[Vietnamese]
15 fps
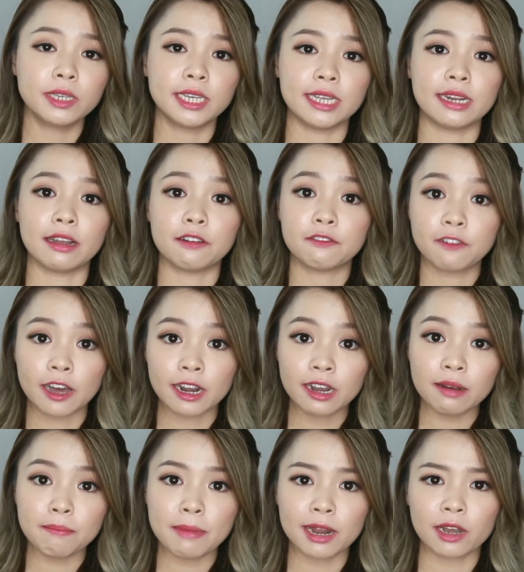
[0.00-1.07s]
chỉ là
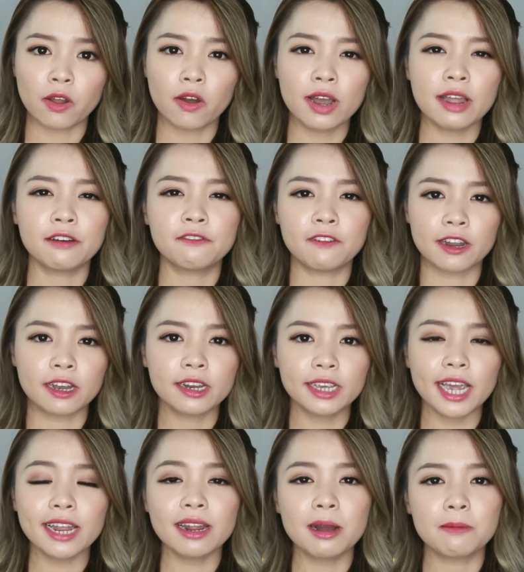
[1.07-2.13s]
phấn mà nói là phấn
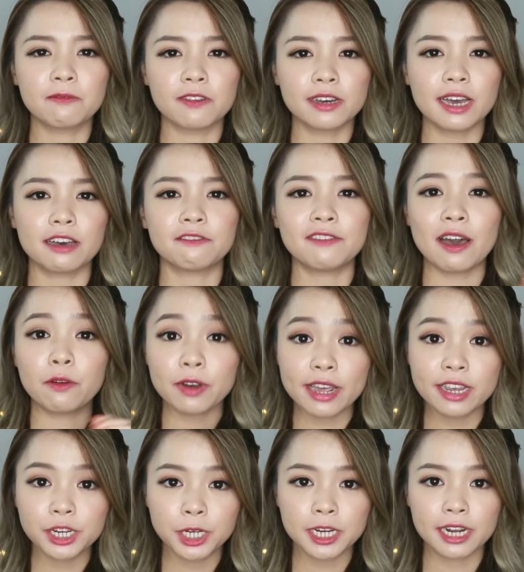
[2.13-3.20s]
kết hợp với cả
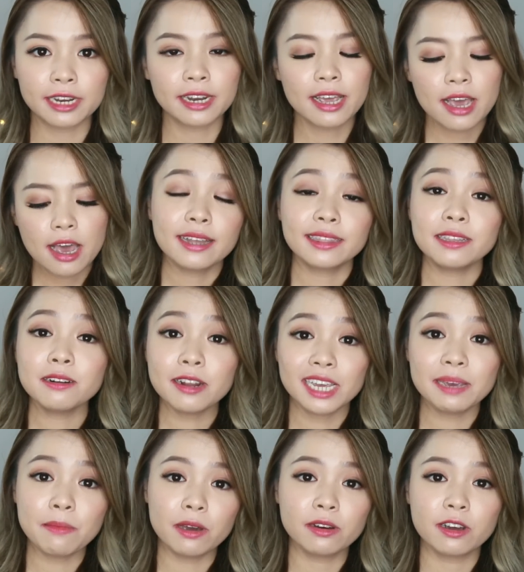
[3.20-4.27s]
foundation tức là
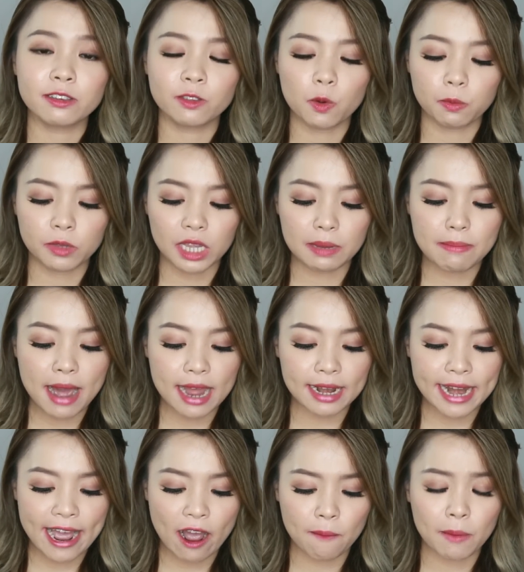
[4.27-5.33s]
khi mọi người dùng thì bạn
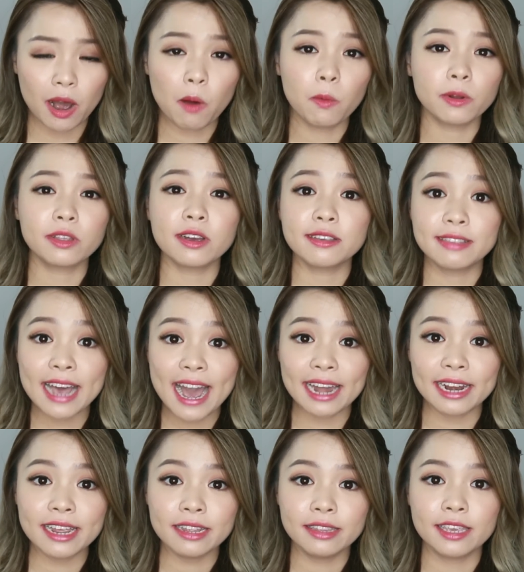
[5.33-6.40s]
nào mà không có thời gian
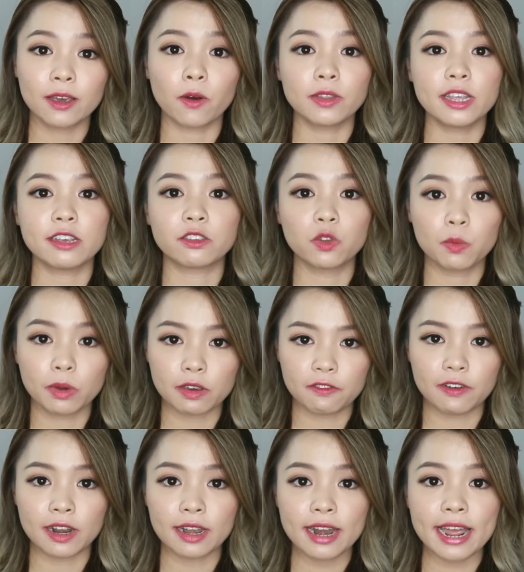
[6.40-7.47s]
ấy thì có thể dùng cái
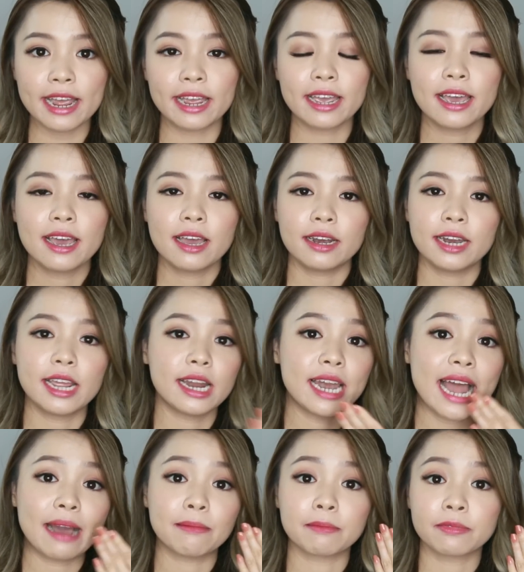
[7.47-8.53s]
phấn này để
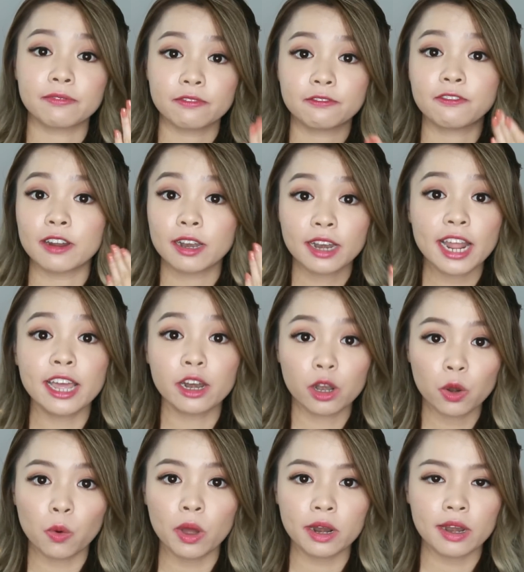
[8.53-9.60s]
làm phấn nền
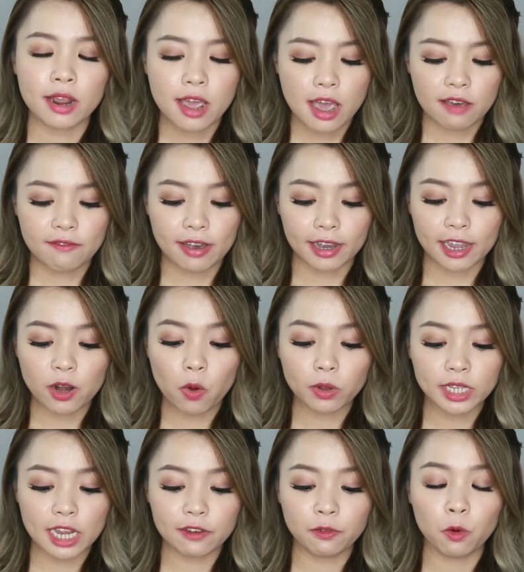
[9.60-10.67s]
luôn và cái độ
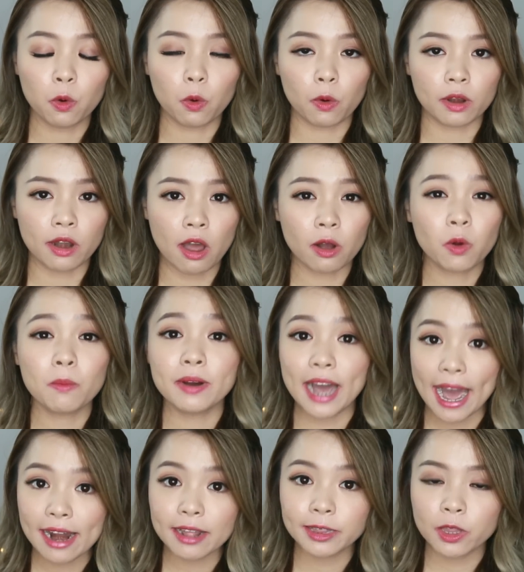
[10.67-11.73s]
che phủ của nó cũng
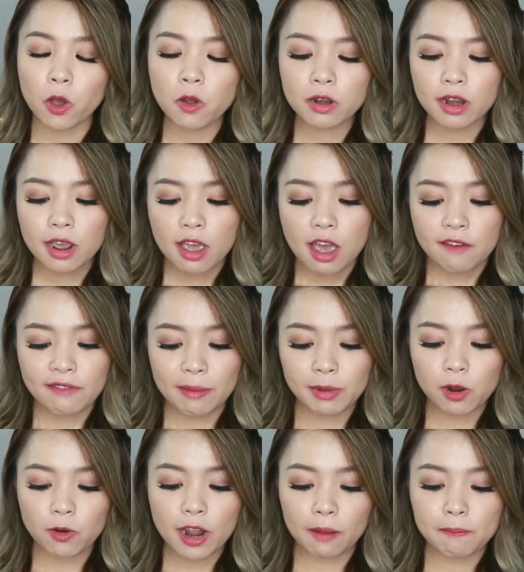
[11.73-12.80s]
khá là tốt và một
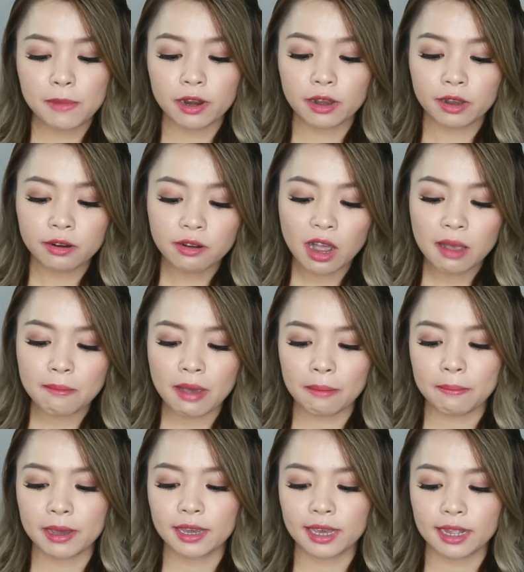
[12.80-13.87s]
điều đặc biệt nữa mà
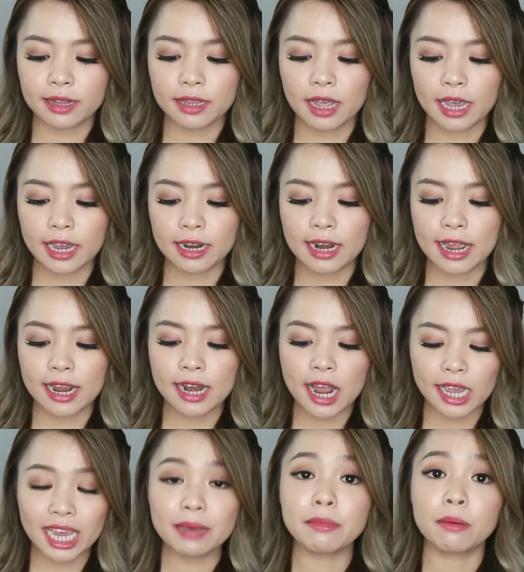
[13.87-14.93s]
mình nhận thấy đấy
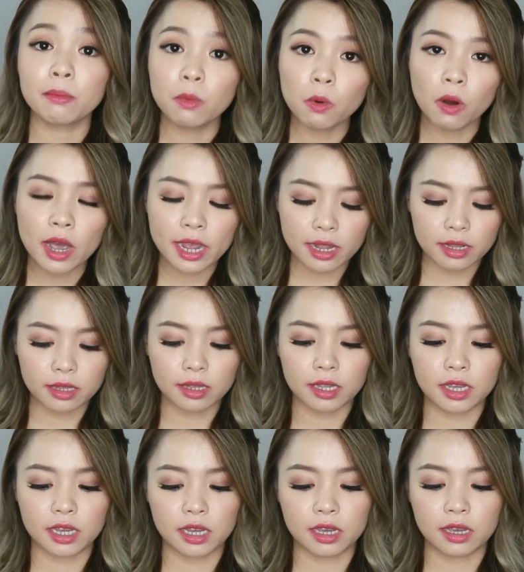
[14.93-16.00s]
là khi mà mua ấy
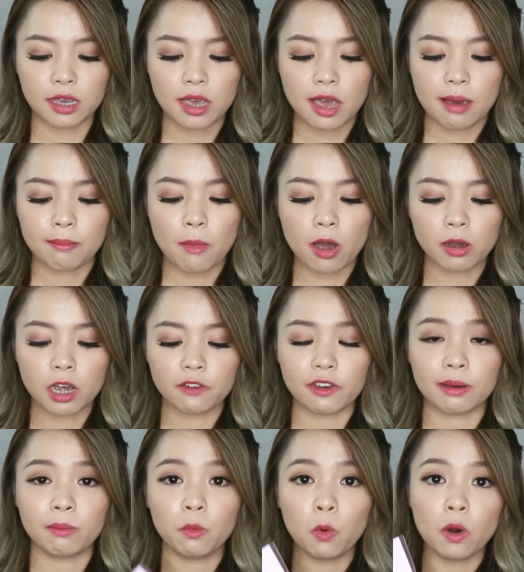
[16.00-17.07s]
thì mọi người
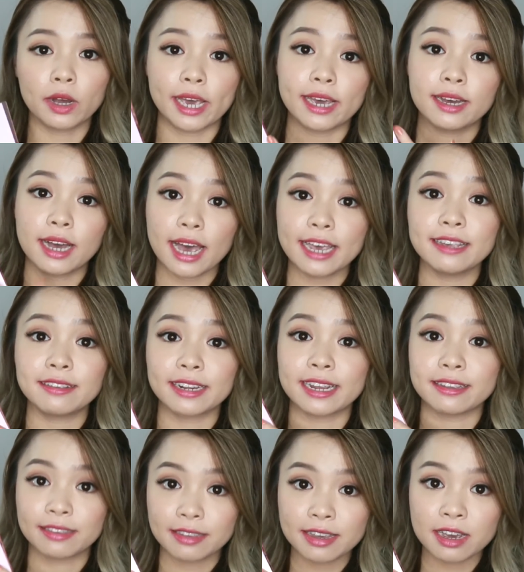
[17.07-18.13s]
phải mua cái case
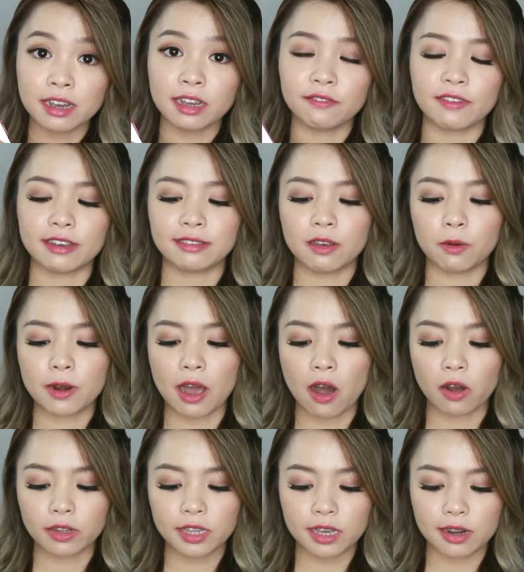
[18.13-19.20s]
này riêng và sau
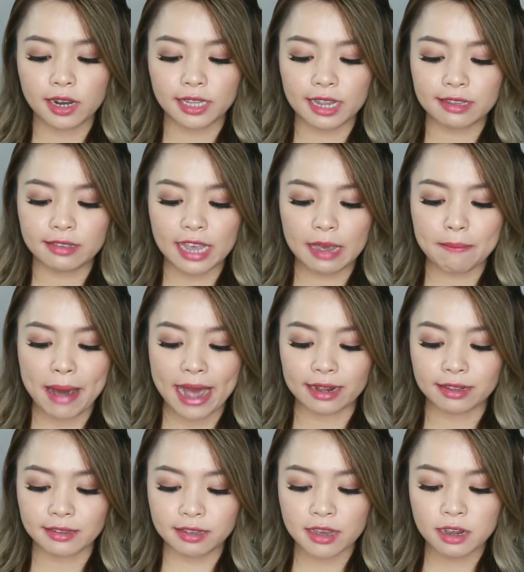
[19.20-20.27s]
đó thì người ta sẽ
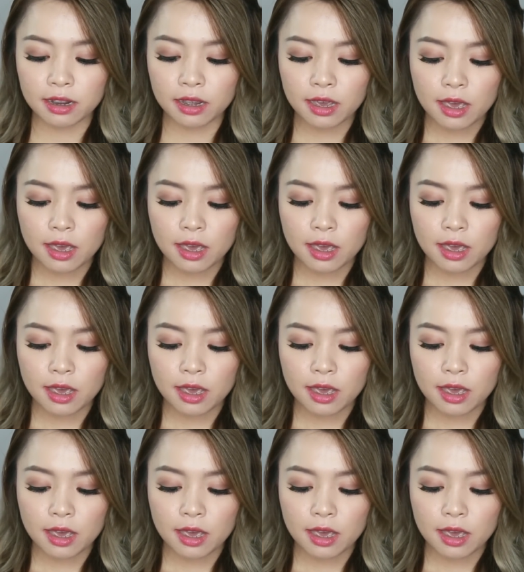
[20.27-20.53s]
bán riêng